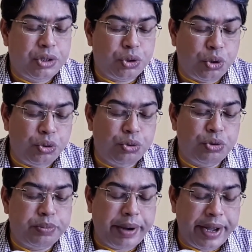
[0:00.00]
সরু
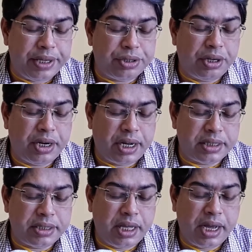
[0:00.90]
পায়ে চলা
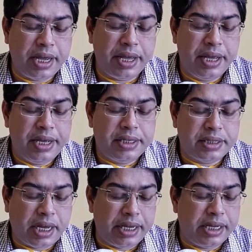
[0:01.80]
রাস্তায়
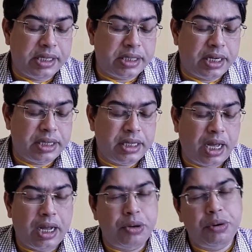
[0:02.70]
সাইকেল চালাতে
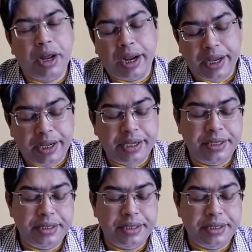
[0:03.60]
আলো লাগেই